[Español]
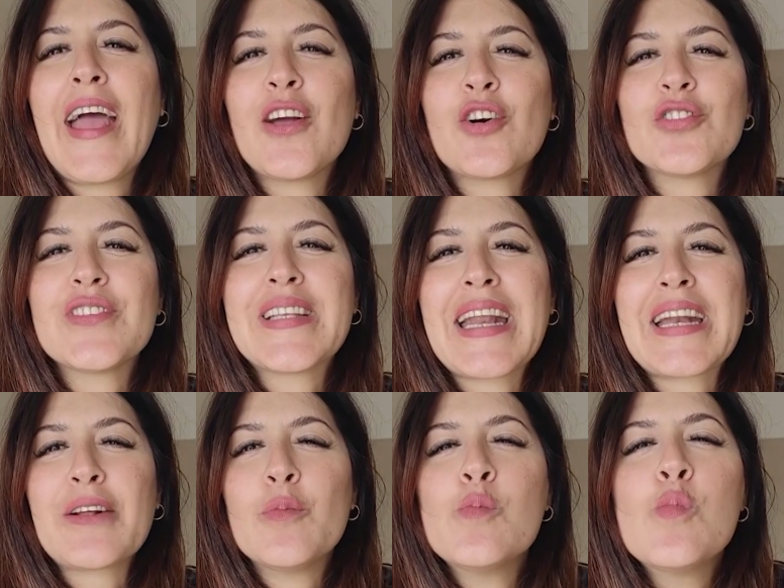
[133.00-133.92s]
a
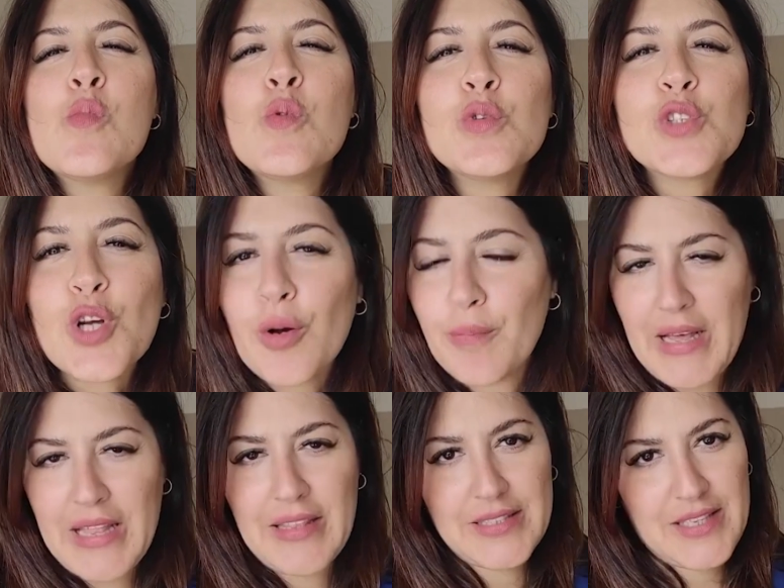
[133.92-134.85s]
encontrar muchos
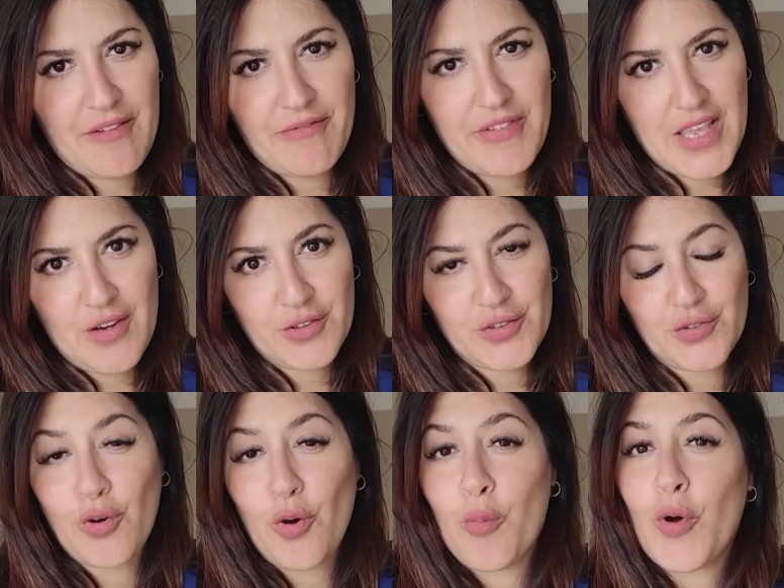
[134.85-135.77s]
más desafíos
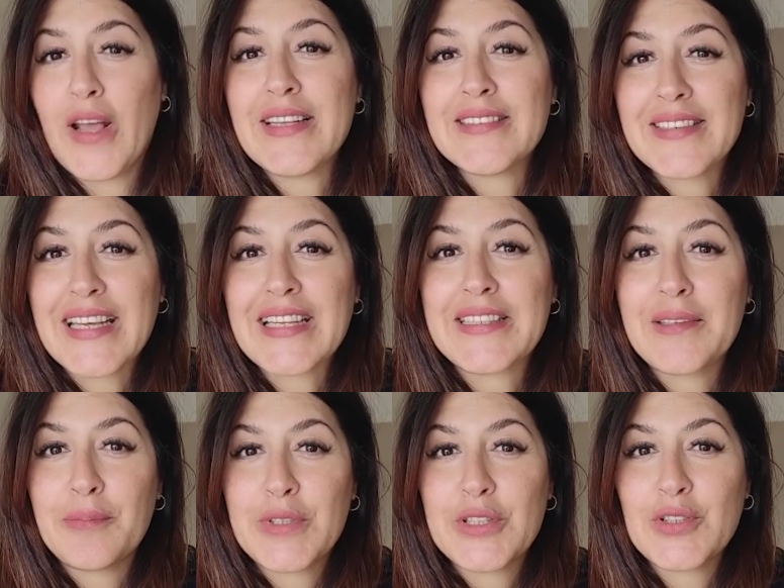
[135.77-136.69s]
como este que
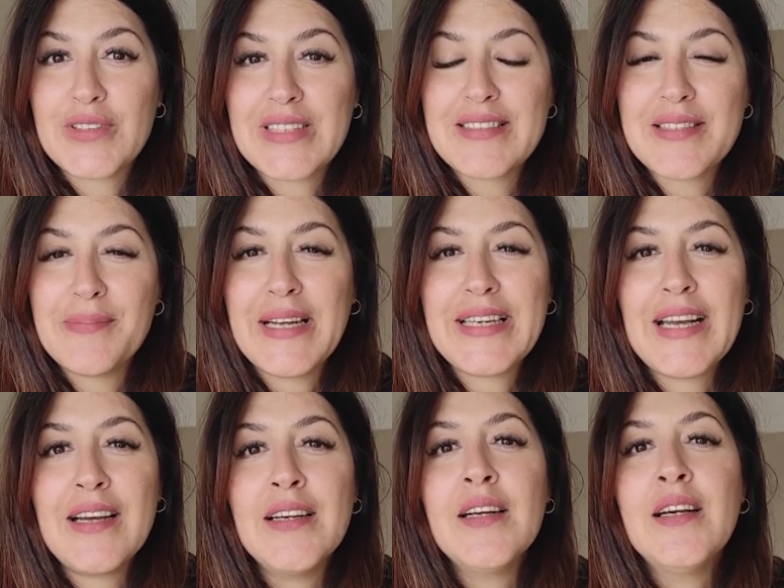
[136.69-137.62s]
te invito esta semana